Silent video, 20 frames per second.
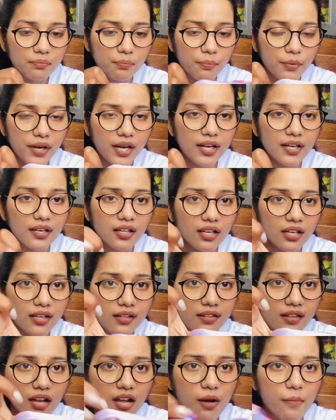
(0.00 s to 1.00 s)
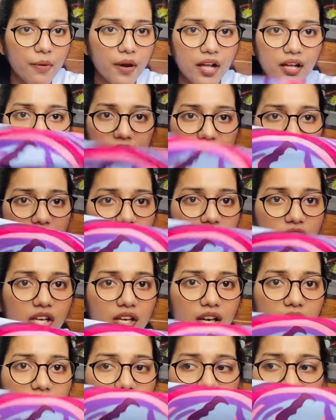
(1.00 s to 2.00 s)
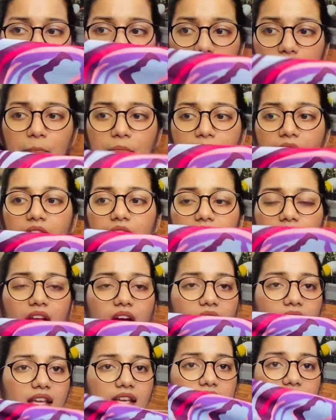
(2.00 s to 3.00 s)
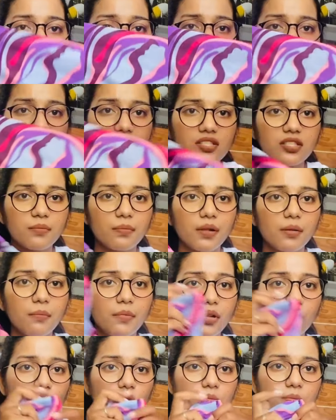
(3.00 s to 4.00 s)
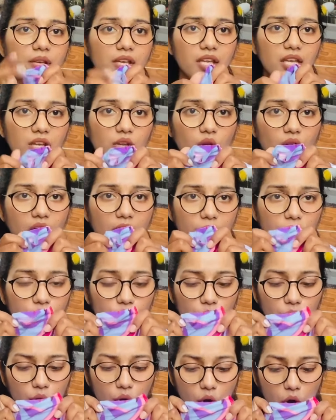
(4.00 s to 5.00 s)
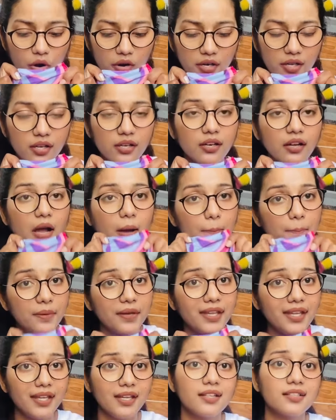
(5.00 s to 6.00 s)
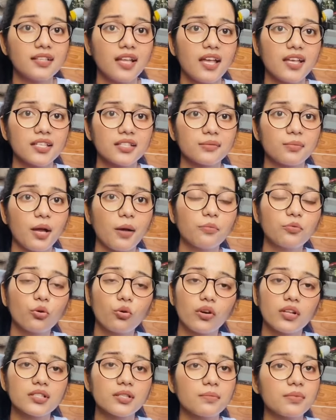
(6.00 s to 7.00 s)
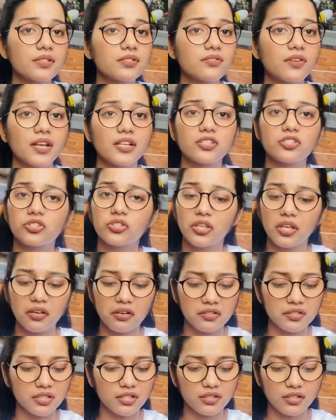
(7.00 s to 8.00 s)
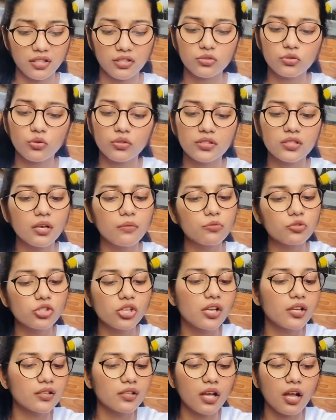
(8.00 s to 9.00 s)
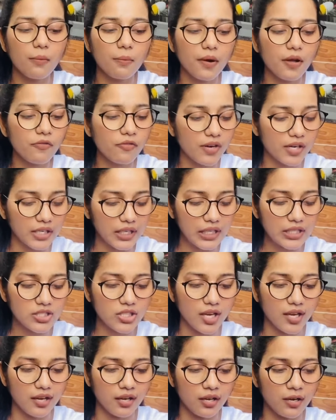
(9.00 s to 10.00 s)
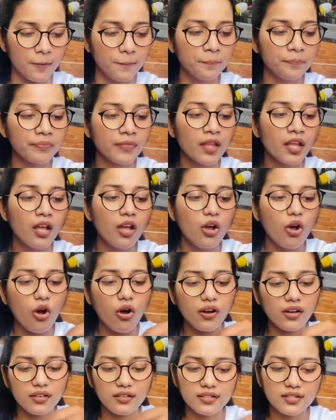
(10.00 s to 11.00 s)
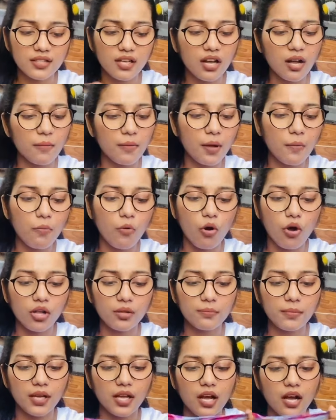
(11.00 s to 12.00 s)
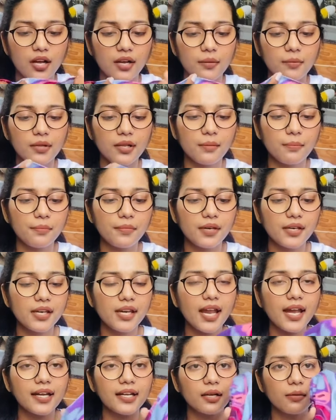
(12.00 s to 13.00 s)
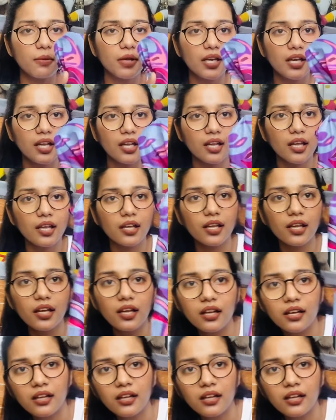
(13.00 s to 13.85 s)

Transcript: प्रिंट इसका कपड़ा इतना अच्छा नहीं है ना ये स्ट्रेचेबल बिल्कुल भी नहीं है यू हैव टू ऑर्डर अपनी ही साइज़ में आप थोड़ा सा भी स्ट्रेच नहीं कर सकते इसको इसका मुझे लगता है कपड़ा फट ही जाएगा और इसका कपड़ा बहुत बेकार है मतलब नेट भी नहीं है ये